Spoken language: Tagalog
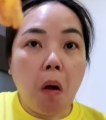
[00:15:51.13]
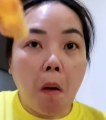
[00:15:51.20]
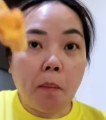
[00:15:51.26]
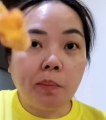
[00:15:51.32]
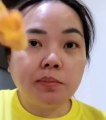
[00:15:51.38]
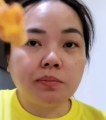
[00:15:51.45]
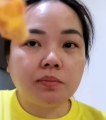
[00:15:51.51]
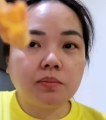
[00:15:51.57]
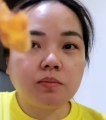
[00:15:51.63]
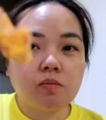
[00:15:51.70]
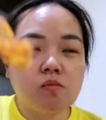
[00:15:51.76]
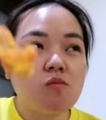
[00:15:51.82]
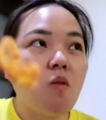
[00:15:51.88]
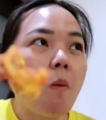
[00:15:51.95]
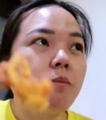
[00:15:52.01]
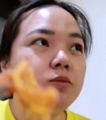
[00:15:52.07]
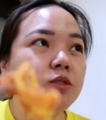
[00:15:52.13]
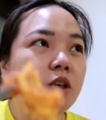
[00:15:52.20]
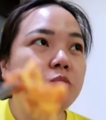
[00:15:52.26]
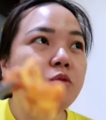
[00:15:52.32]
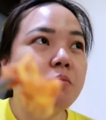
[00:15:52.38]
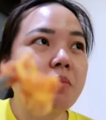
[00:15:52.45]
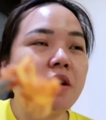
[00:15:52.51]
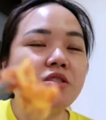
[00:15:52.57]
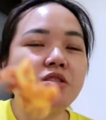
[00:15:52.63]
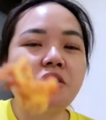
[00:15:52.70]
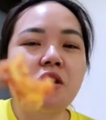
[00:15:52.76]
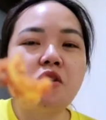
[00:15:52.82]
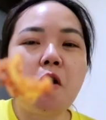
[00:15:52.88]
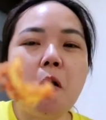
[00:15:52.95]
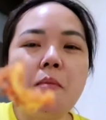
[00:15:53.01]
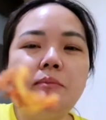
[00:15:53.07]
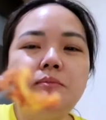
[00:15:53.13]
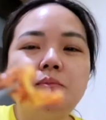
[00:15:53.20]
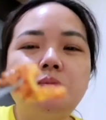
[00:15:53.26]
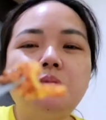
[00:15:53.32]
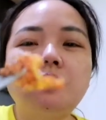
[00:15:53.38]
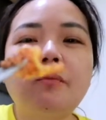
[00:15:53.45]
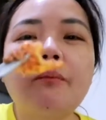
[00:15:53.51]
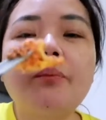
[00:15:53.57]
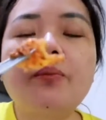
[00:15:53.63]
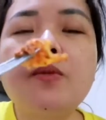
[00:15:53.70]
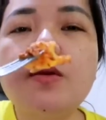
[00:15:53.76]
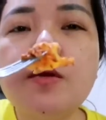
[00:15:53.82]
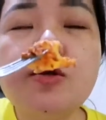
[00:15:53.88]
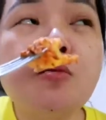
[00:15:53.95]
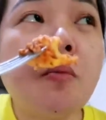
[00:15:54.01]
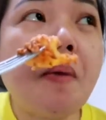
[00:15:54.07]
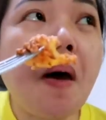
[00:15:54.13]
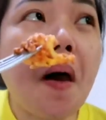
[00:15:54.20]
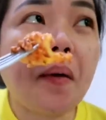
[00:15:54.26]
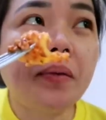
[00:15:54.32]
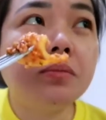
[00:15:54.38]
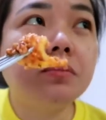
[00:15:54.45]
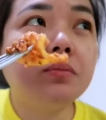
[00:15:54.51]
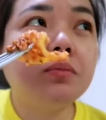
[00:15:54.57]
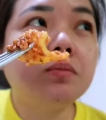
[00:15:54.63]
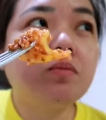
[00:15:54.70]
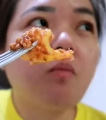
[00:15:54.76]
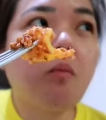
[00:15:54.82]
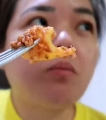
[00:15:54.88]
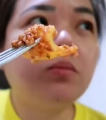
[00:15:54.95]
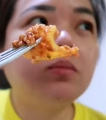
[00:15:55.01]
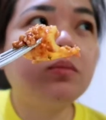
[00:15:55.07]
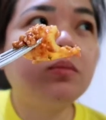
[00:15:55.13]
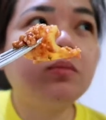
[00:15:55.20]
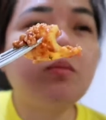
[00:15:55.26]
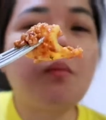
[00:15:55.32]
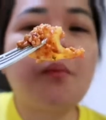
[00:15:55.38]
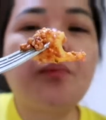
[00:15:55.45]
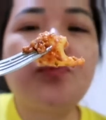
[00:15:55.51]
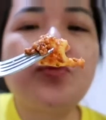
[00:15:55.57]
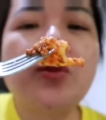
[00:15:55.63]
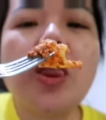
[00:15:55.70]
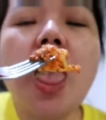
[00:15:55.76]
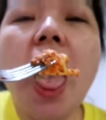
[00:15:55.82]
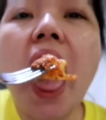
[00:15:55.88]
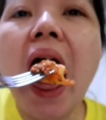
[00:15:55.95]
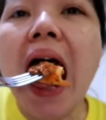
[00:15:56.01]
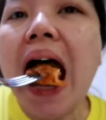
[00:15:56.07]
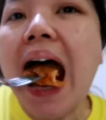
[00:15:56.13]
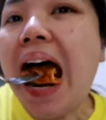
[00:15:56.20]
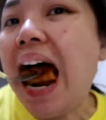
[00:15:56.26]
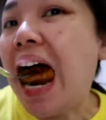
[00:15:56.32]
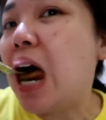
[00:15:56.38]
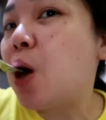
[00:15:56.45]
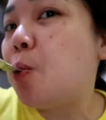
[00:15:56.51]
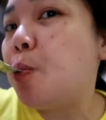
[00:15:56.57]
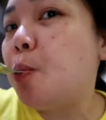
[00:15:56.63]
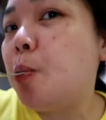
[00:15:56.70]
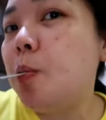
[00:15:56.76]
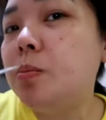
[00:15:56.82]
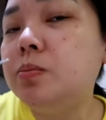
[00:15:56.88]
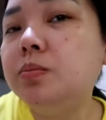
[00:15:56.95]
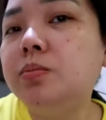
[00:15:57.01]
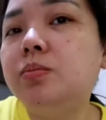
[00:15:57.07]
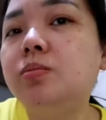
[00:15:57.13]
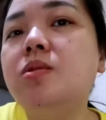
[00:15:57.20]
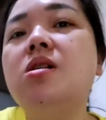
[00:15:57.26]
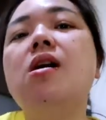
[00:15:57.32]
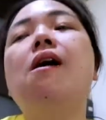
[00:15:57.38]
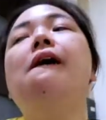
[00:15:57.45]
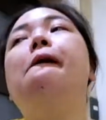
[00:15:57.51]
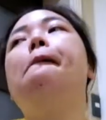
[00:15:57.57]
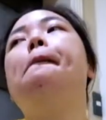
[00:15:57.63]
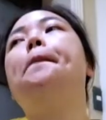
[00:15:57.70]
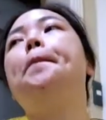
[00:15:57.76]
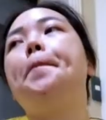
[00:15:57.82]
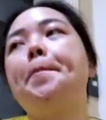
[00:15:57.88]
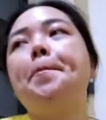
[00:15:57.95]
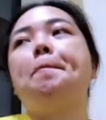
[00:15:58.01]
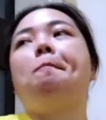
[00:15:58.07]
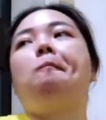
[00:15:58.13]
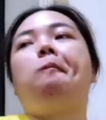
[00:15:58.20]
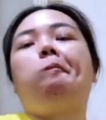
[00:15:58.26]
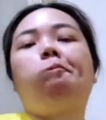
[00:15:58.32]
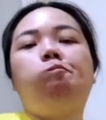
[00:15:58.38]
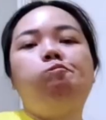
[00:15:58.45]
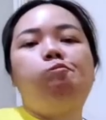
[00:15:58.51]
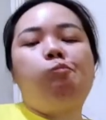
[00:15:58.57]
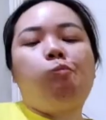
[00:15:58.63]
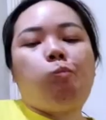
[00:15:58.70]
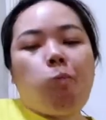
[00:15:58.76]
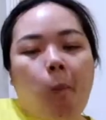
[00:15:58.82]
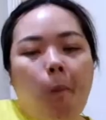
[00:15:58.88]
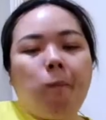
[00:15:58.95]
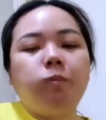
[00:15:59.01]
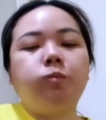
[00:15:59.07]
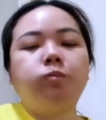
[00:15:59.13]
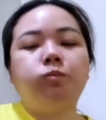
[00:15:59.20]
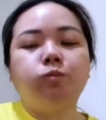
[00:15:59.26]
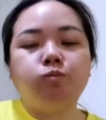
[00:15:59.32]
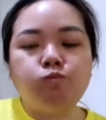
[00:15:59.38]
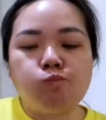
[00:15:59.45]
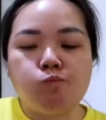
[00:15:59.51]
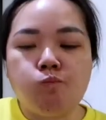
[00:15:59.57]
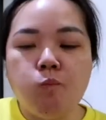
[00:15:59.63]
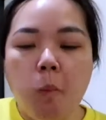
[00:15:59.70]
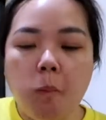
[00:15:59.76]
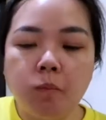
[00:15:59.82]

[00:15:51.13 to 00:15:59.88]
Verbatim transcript: Sarap yung pasta. Ang sarap yung pasta, no? Mm. Gusto mo pa? Meron, may ka mo. Mmm. Mmm. Mmm. Mmm.